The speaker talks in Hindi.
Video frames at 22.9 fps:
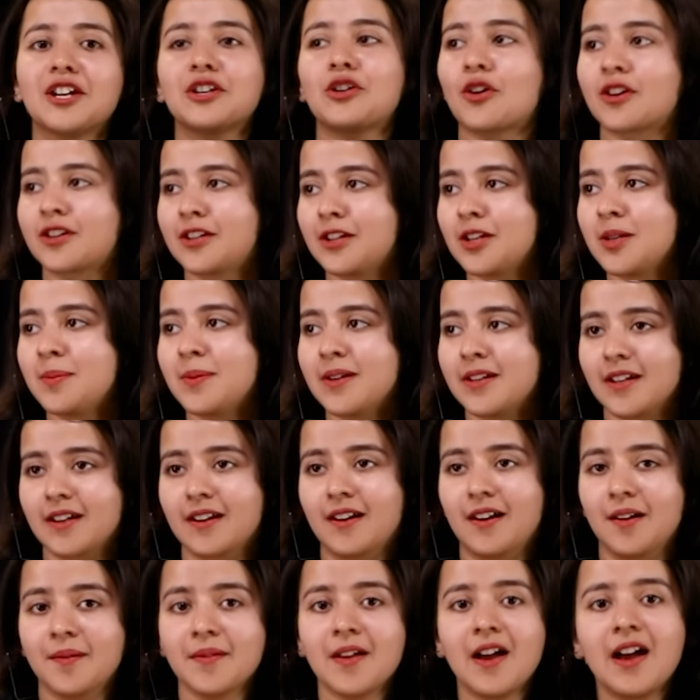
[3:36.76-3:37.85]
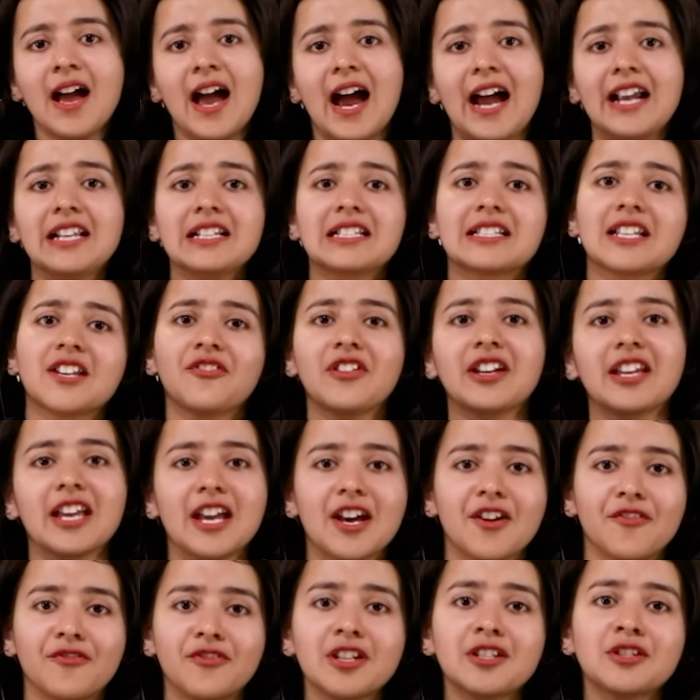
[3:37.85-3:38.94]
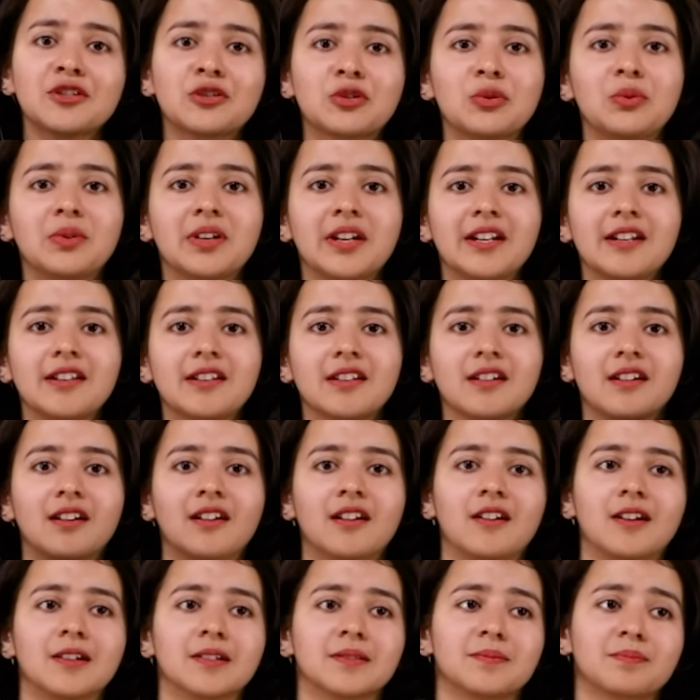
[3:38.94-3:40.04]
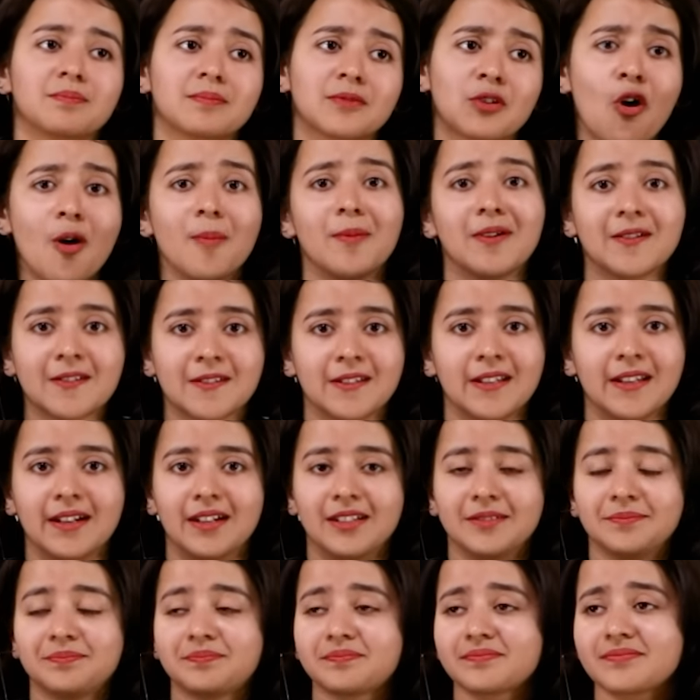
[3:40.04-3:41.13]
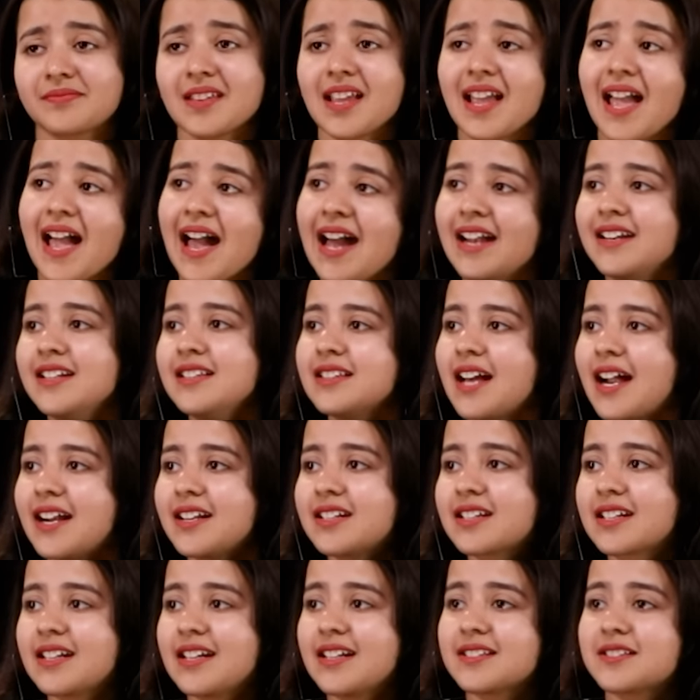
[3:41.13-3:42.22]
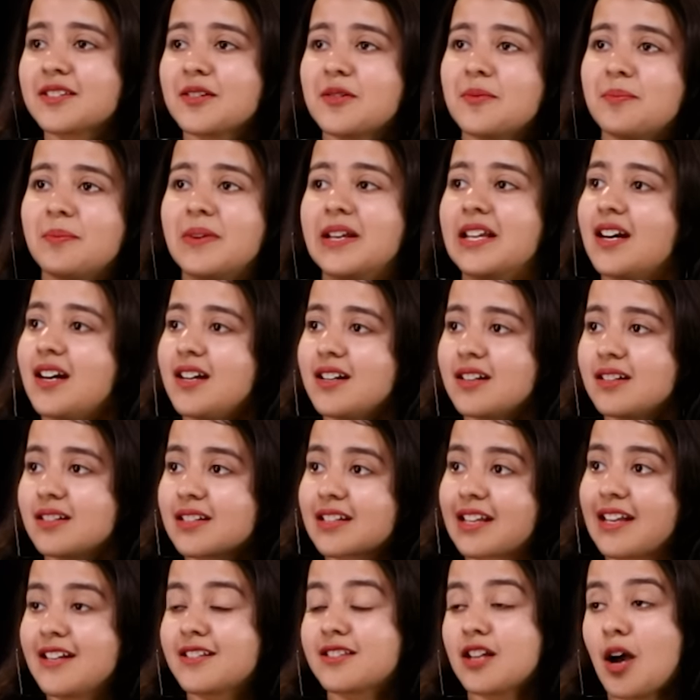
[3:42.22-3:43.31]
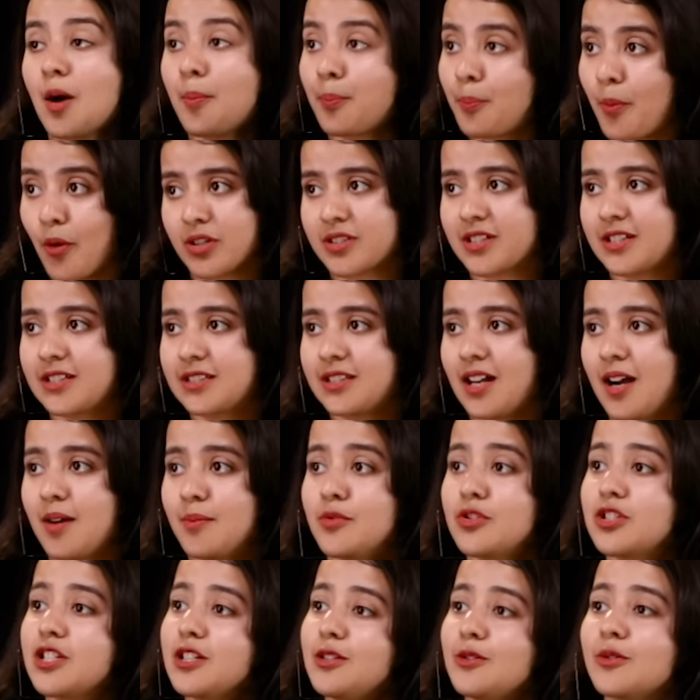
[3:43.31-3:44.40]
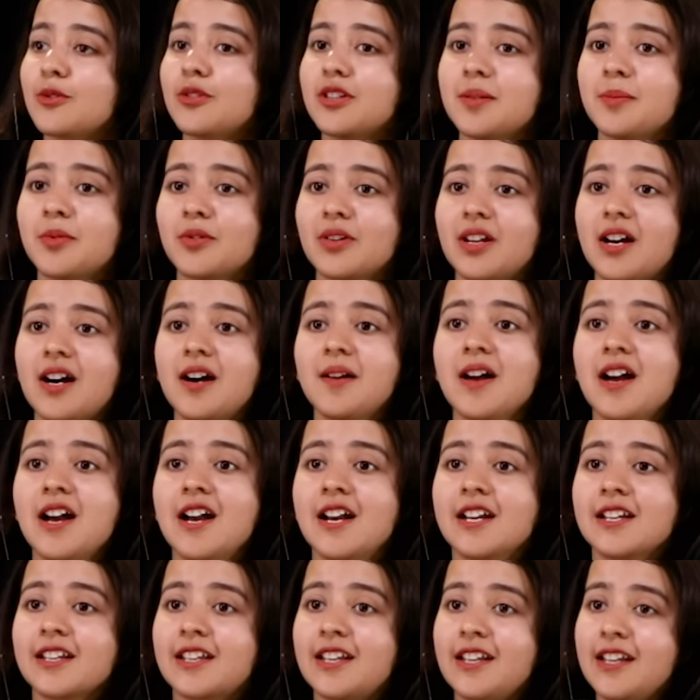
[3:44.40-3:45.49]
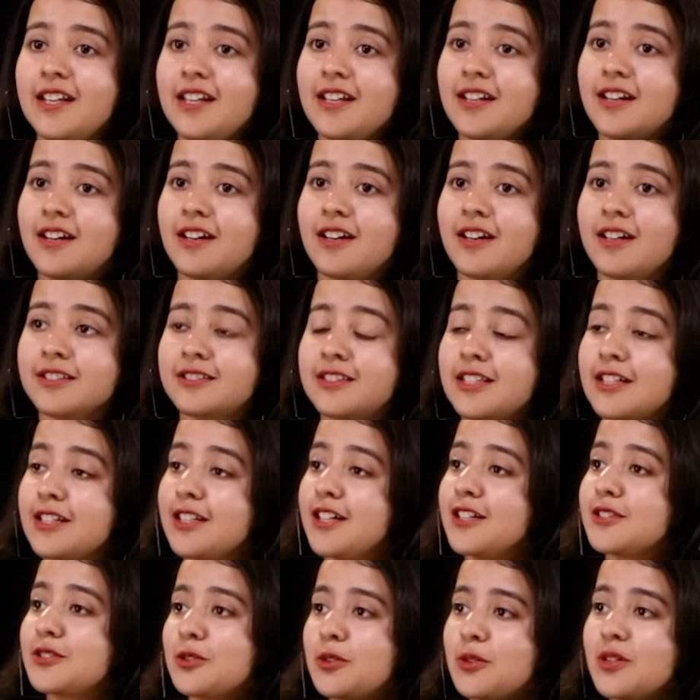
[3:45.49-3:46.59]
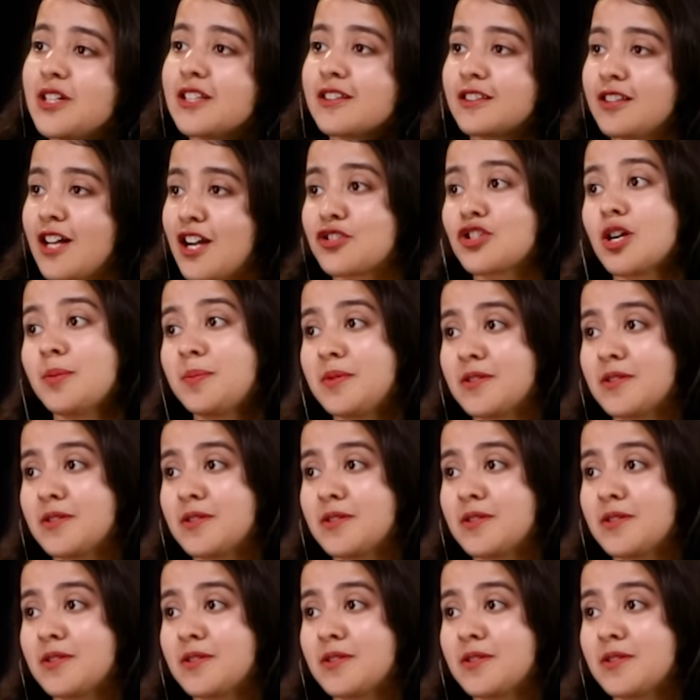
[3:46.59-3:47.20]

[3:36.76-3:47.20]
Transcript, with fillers: या डॉक्टर ही बनेगा एंड सिर्फ एक एवरेज स्टूडेंट कॉमर्स लेगा एंड इन दैट केस मेरा केस अपोजिट था मुझे लोगों ने बोला कि uh, तेरा तो इतना अच्छा